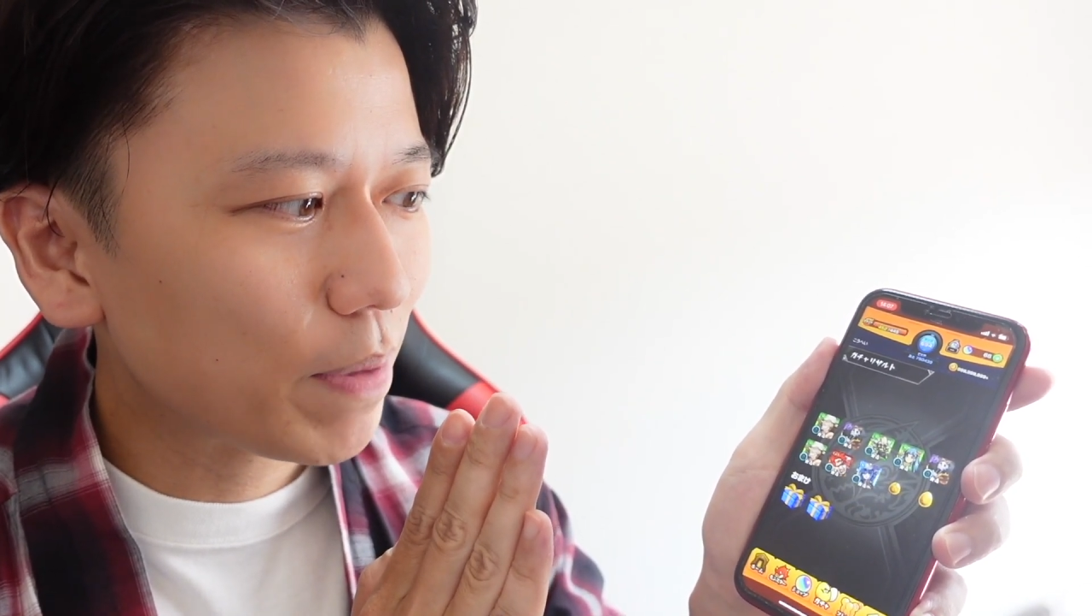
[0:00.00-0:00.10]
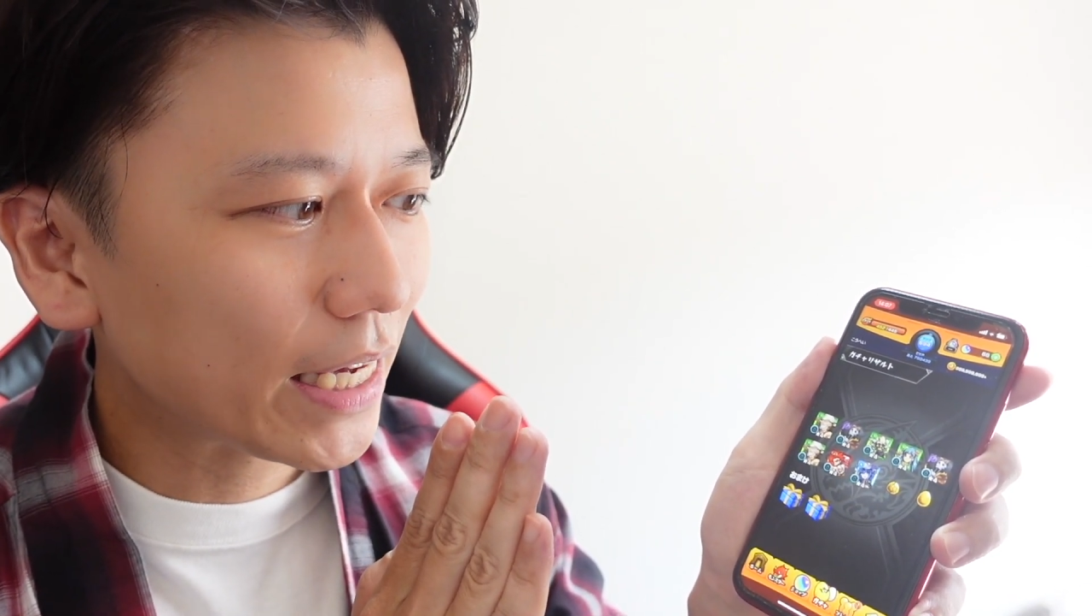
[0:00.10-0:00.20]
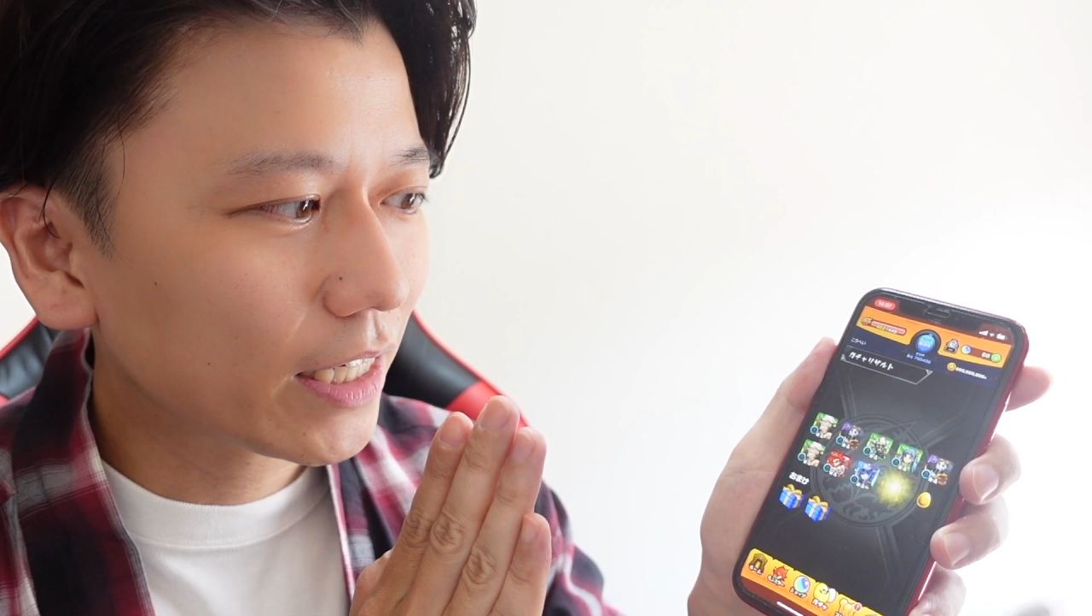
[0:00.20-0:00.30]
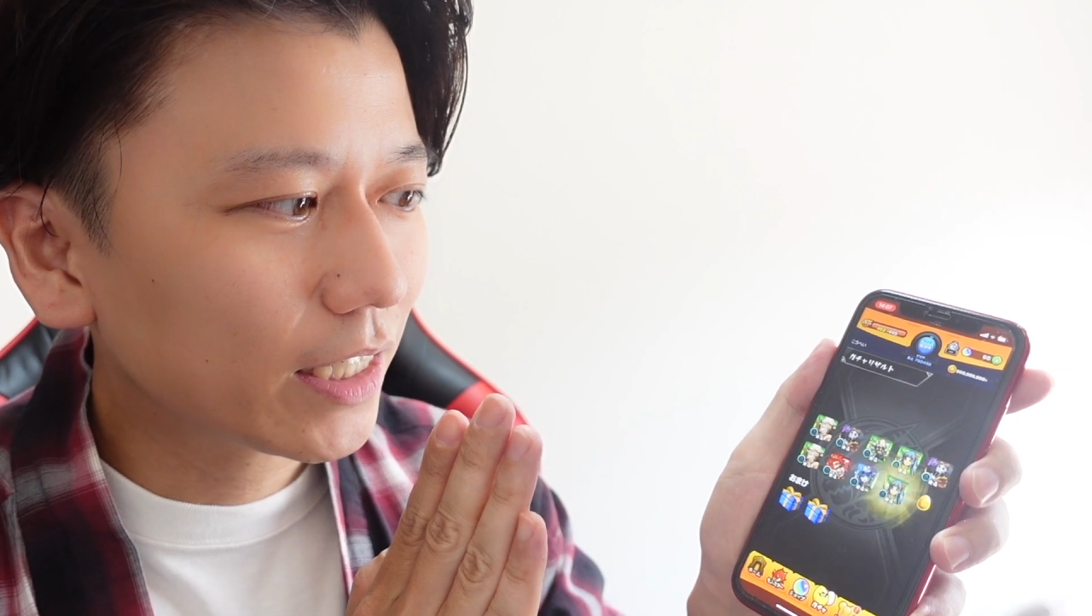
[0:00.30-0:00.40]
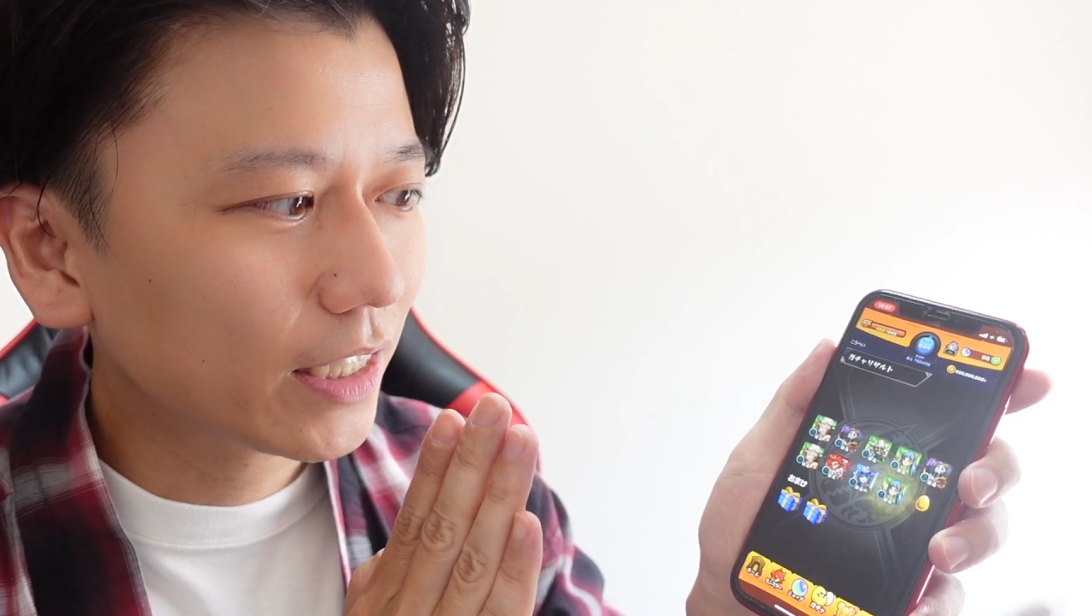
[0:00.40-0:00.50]

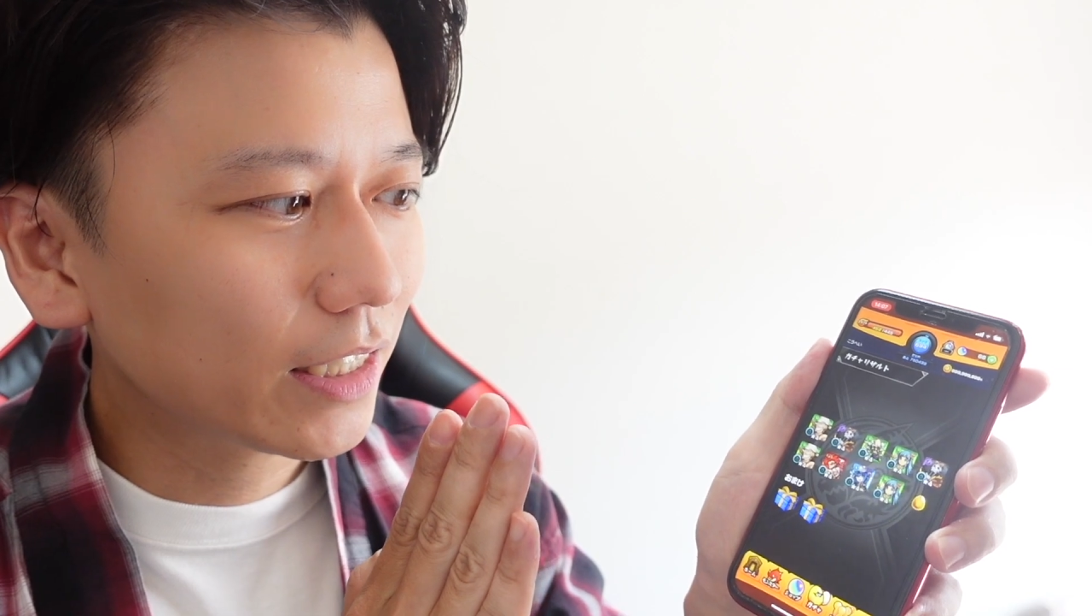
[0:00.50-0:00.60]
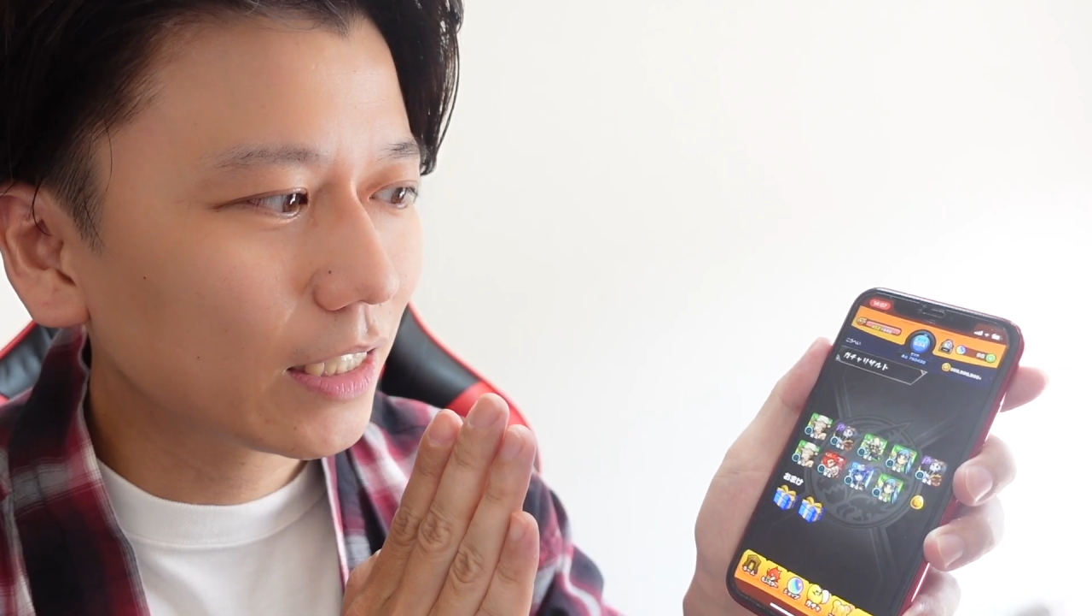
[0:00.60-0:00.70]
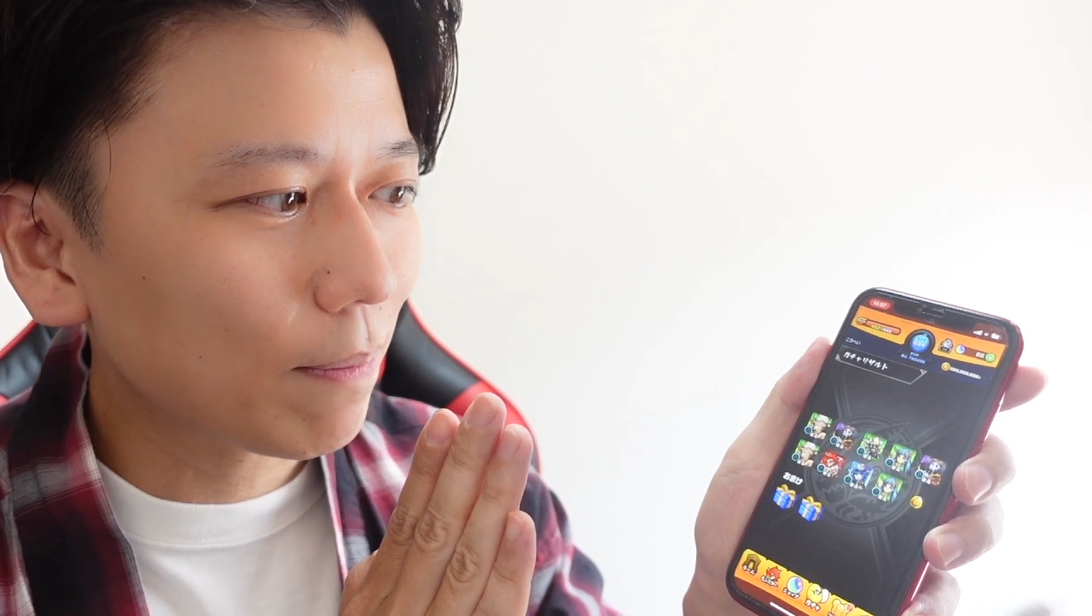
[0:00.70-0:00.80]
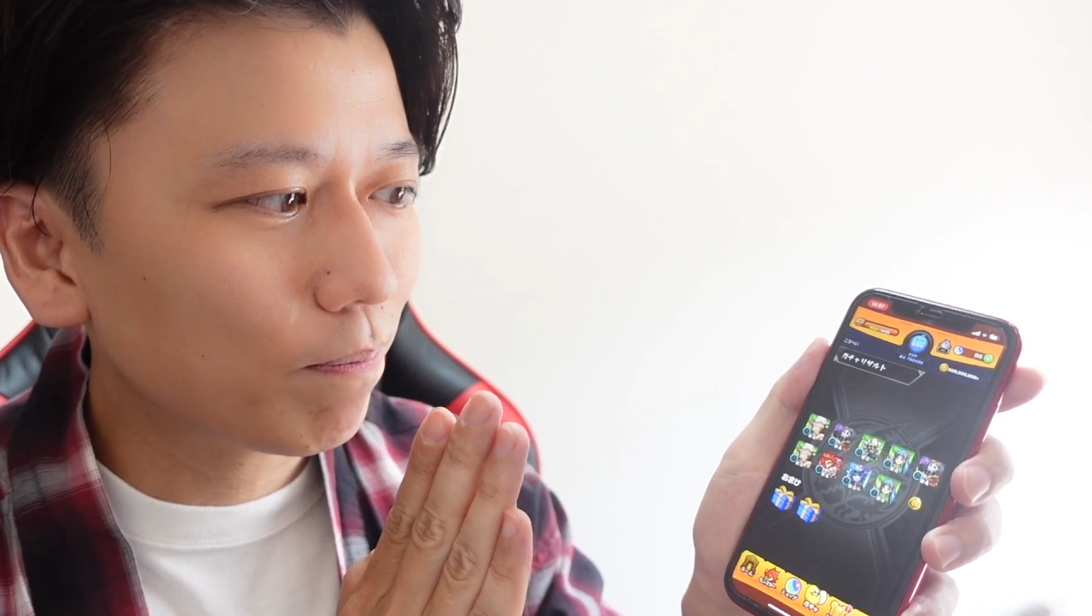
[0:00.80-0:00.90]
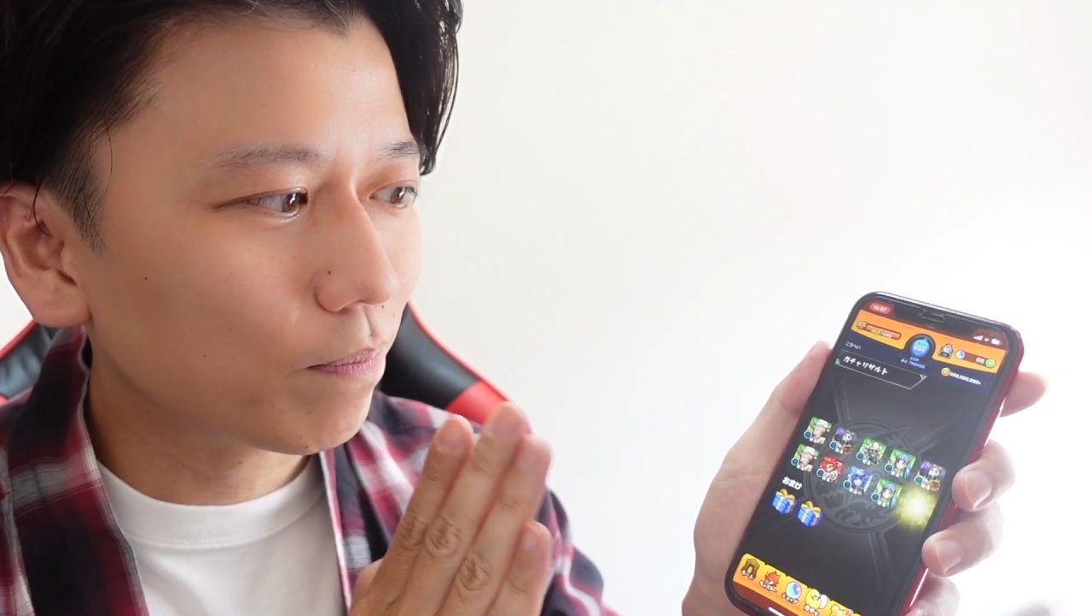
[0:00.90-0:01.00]

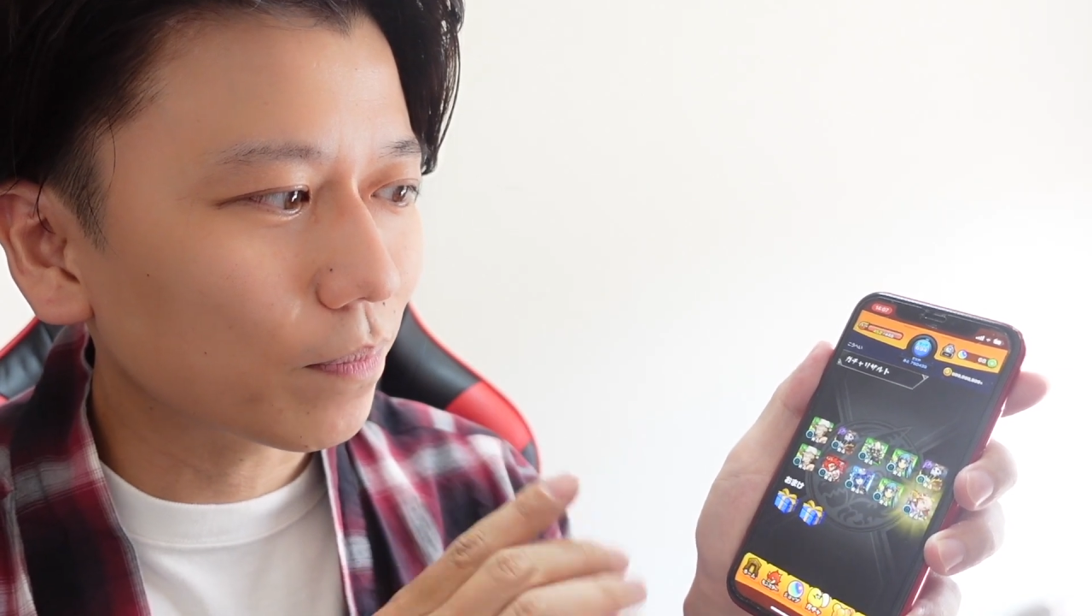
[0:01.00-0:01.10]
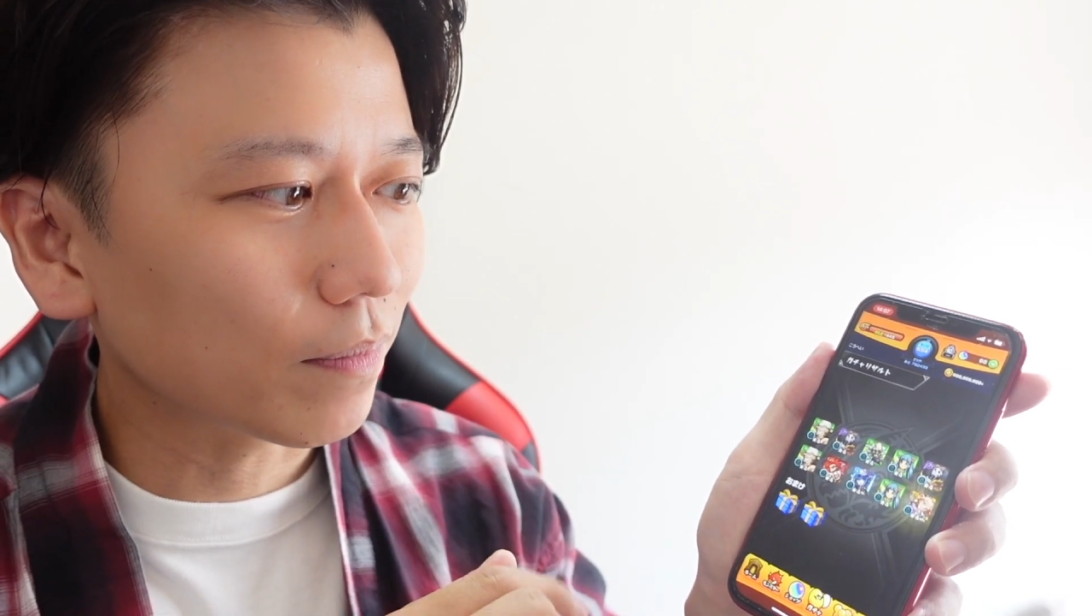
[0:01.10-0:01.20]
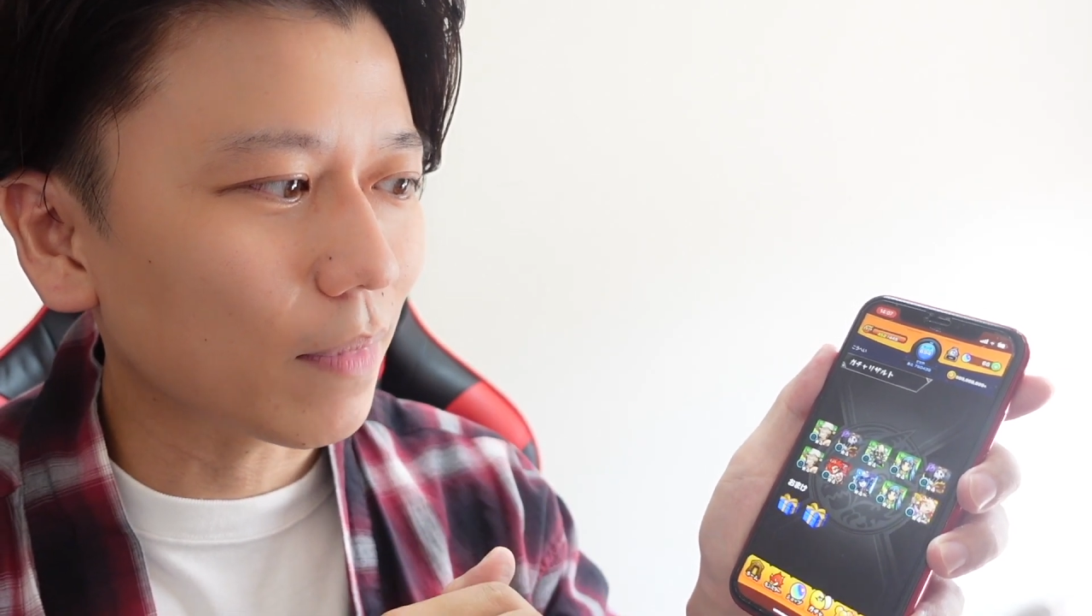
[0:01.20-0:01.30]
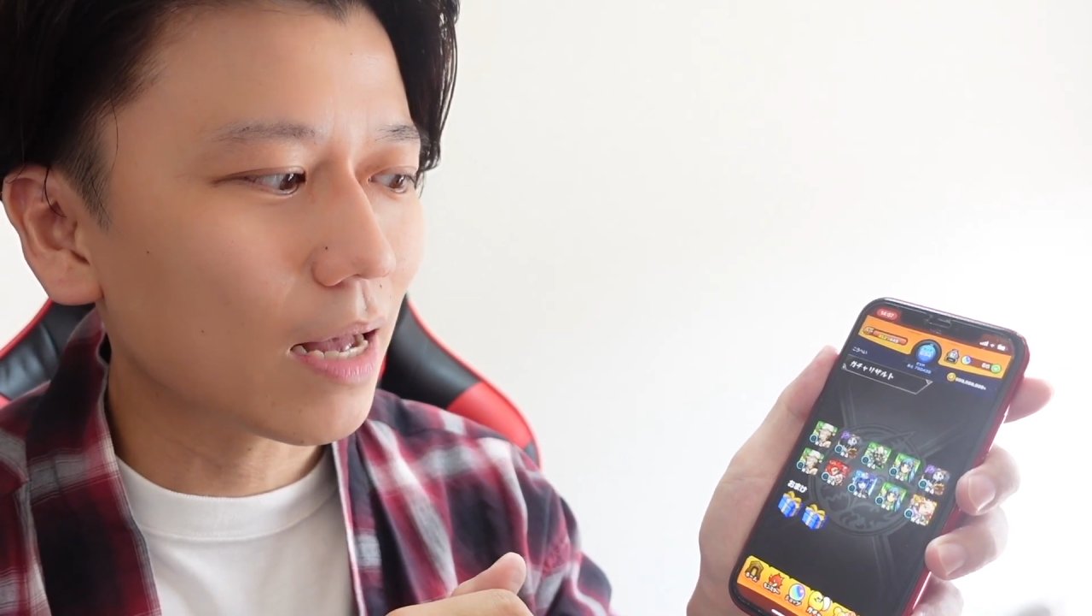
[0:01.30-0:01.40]
ピックアップ。